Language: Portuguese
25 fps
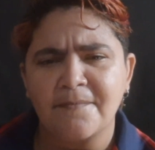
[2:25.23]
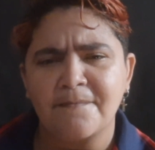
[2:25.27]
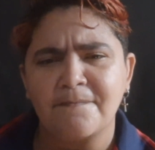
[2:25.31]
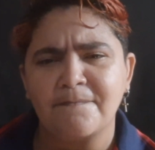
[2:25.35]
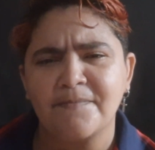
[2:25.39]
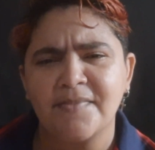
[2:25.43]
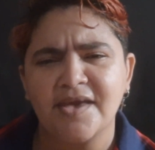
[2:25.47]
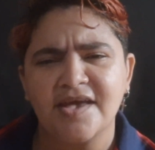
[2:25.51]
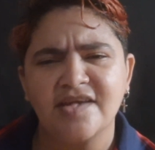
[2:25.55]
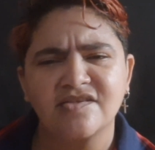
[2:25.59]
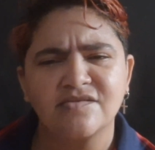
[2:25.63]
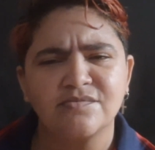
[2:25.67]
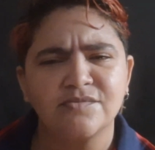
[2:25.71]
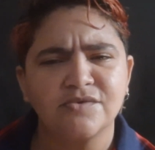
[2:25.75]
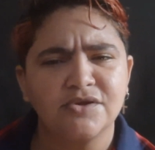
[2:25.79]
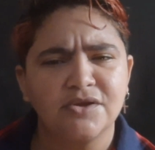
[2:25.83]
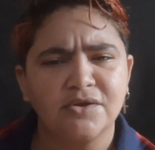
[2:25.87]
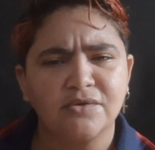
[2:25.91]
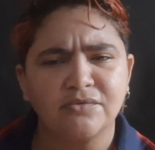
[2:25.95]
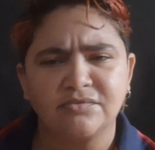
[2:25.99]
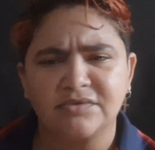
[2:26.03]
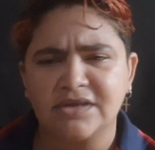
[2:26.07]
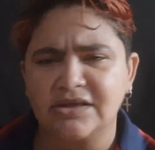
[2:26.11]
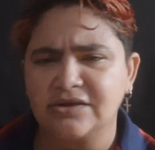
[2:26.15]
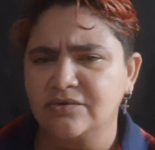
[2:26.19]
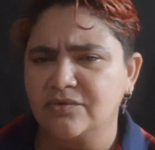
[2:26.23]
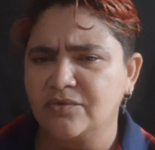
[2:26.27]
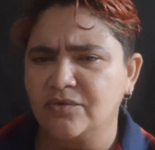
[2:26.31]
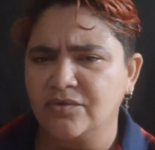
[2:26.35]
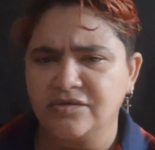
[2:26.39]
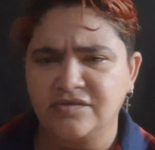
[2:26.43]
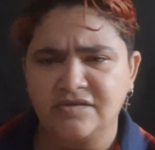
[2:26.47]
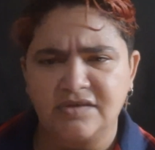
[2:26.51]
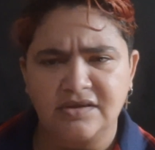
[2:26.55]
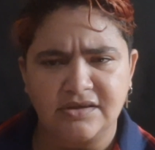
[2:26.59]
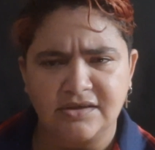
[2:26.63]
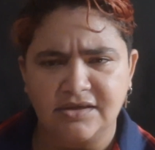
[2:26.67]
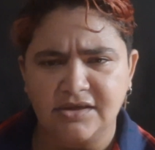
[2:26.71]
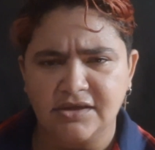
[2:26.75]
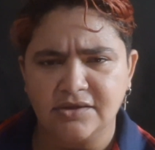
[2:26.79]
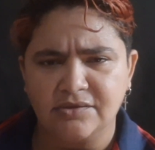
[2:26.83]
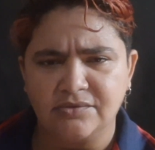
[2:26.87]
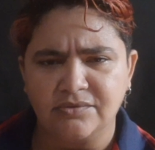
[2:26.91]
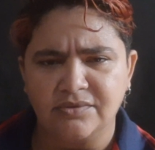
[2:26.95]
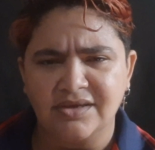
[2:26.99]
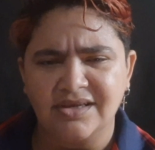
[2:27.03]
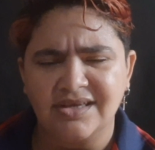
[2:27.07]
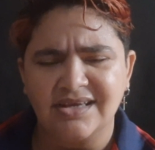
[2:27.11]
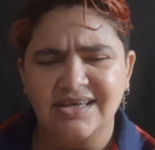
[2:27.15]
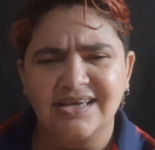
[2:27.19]
Mesmo não tendo
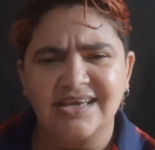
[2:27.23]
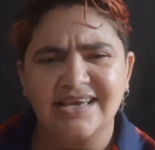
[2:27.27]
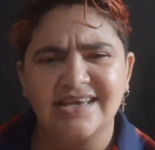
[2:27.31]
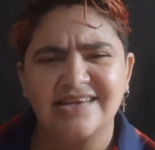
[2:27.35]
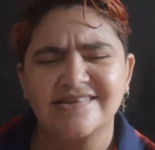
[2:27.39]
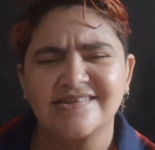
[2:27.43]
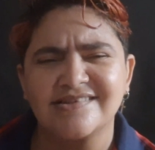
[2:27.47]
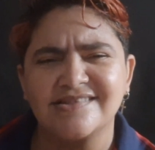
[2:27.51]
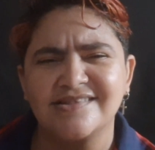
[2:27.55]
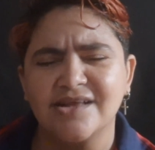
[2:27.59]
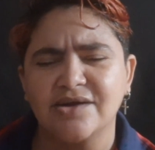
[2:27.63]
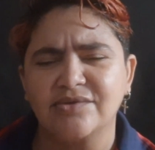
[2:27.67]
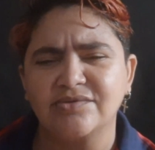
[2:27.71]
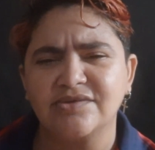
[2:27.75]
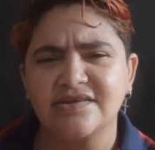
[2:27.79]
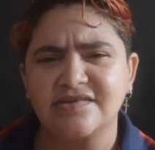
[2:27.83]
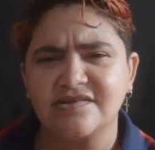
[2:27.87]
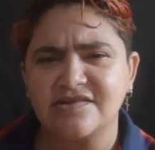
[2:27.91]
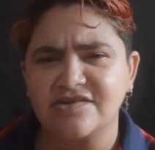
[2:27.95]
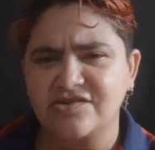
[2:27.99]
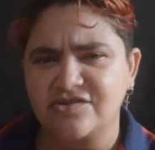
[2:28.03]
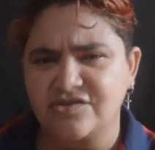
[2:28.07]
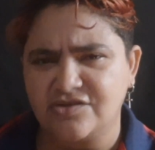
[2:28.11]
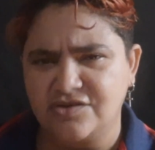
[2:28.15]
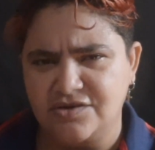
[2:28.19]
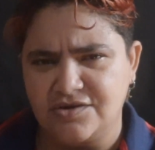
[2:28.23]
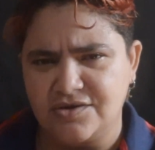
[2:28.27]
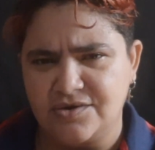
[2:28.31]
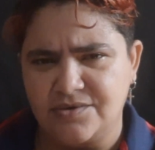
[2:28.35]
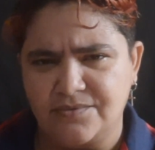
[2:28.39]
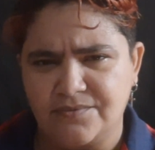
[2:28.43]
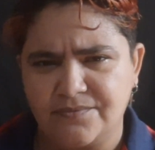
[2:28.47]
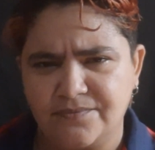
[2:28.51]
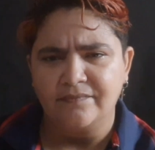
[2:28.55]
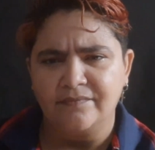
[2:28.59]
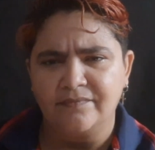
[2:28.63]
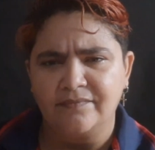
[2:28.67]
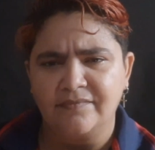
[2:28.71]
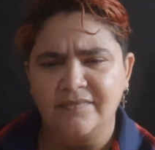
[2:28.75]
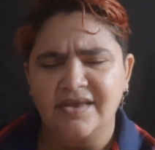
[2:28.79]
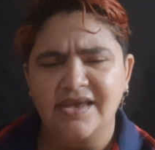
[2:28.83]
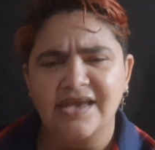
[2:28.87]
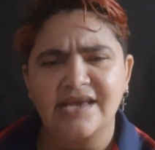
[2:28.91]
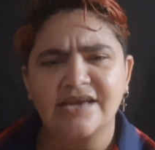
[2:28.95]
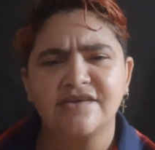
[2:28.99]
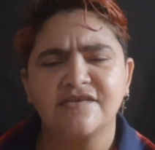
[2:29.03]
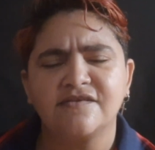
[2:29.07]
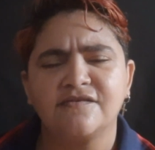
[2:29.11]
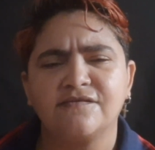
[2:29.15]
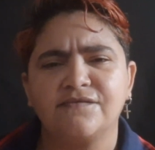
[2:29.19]
conseguido, eles não desistiram.
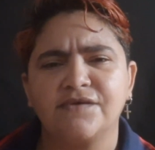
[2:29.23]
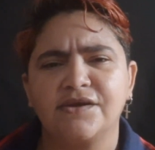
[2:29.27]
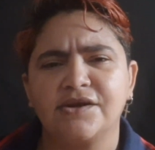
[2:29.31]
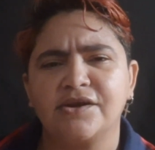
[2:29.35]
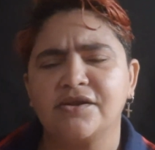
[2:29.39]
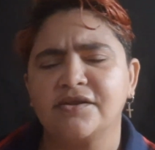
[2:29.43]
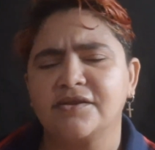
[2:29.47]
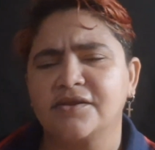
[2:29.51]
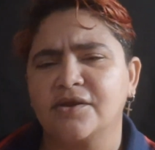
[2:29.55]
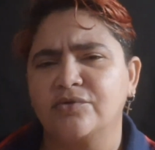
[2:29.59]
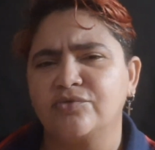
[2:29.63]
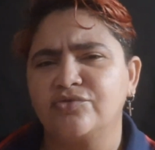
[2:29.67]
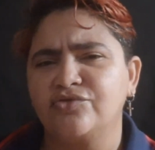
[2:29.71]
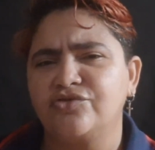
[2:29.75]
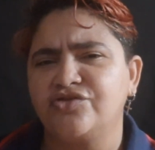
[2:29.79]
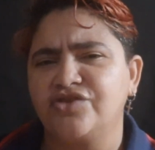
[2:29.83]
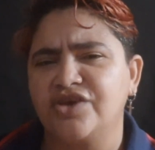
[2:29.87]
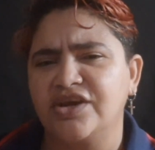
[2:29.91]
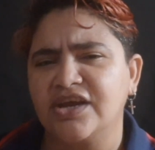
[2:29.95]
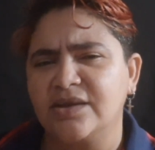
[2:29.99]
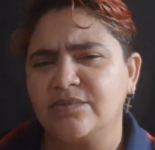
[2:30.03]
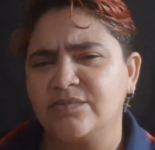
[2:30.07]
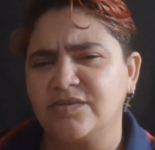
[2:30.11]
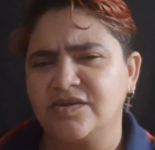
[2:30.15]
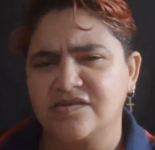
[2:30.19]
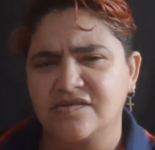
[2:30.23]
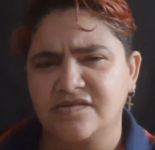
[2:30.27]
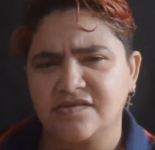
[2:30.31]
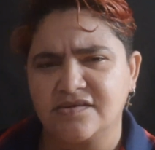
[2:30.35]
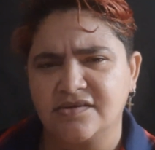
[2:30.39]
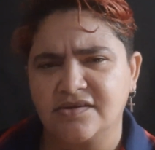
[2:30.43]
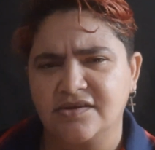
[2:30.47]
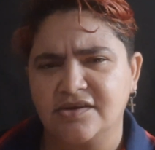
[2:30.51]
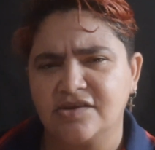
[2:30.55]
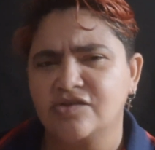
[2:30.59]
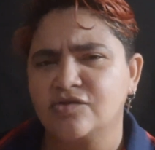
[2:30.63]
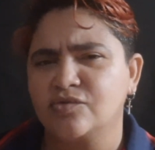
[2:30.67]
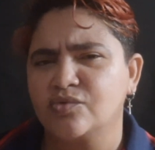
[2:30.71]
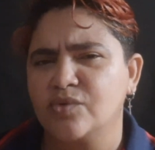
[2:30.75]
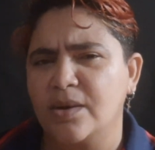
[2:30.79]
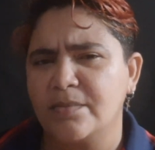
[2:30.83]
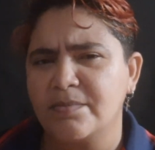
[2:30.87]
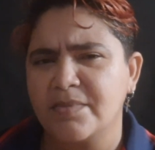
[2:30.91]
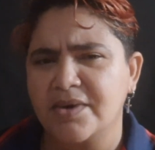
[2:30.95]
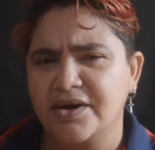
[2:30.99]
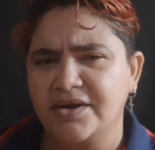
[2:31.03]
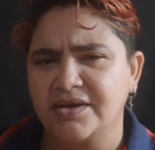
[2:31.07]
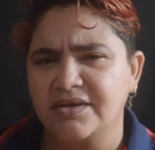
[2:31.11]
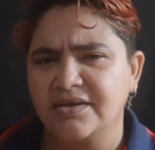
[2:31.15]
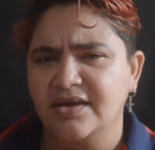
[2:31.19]
Eles viram então James e sua
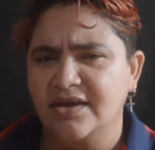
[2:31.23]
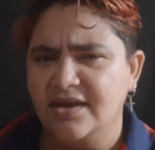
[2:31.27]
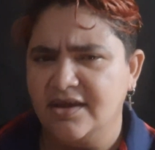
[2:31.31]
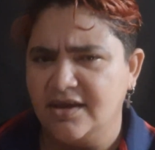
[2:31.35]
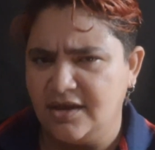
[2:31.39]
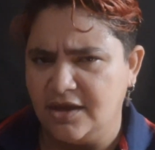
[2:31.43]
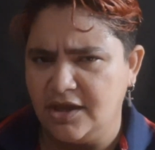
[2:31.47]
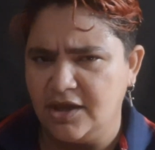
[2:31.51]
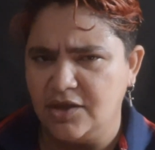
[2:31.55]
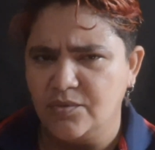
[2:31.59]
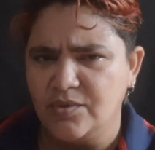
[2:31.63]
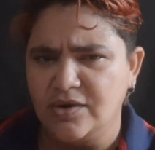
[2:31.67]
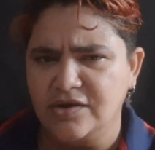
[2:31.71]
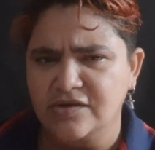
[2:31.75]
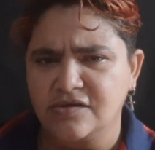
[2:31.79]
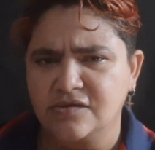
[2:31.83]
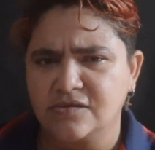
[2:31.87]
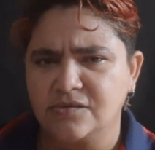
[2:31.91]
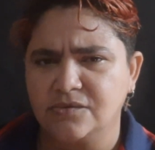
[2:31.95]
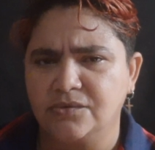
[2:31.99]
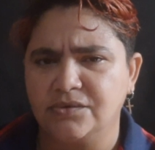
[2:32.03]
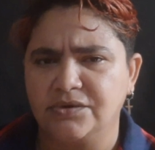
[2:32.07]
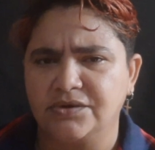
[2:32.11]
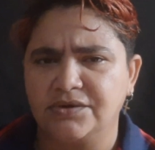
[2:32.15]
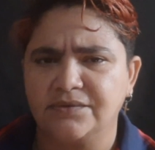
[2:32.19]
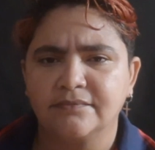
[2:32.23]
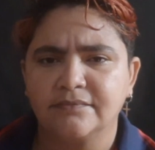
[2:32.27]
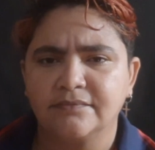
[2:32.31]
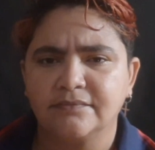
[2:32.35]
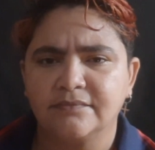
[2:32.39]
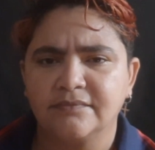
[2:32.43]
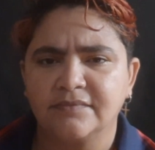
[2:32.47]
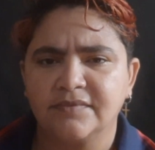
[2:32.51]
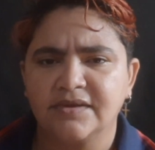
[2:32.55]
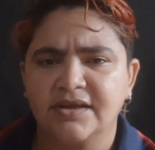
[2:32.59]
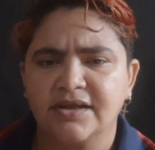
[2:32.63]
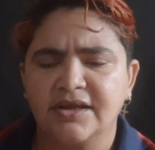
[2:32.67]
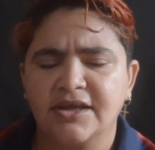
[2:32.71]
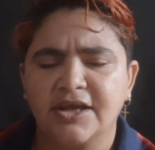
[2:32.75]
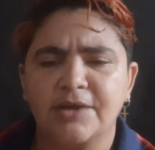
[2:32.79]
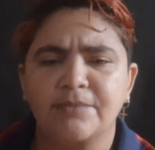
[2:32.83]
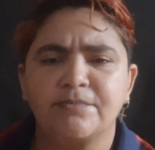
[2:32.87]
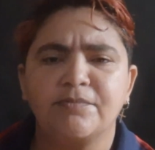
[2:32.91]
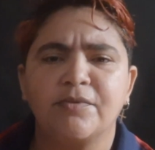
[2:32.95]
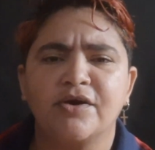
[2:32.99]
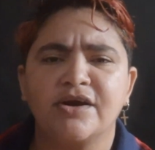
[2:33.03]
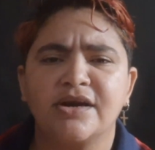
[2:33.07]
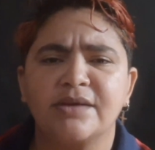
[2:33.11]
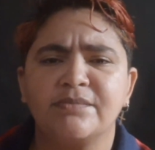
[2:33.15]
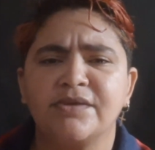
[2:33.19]
mãe em um açougue.
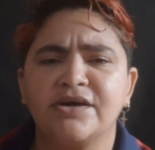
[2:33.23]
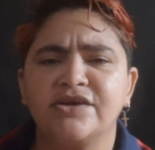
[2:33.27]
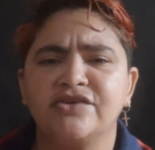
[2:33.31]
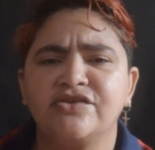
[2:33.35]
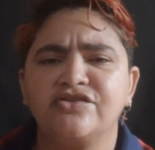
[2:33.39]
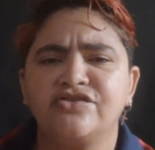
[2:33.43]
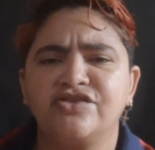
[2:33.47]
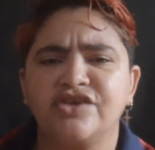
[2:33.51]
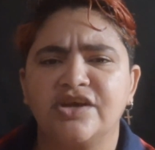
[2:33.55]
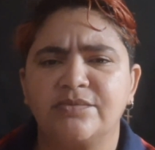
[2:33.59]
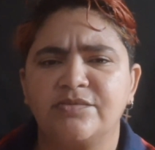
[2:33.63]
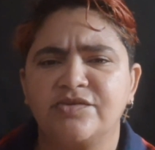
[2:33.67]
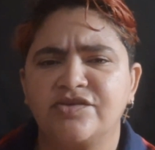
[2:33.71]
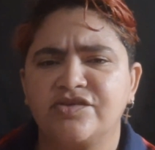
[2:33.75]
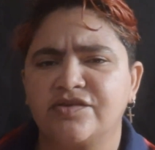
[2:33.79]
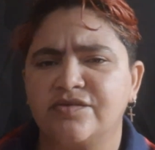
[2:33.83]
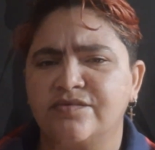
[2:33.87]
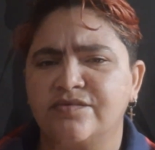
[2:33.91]
Embora a mãe de James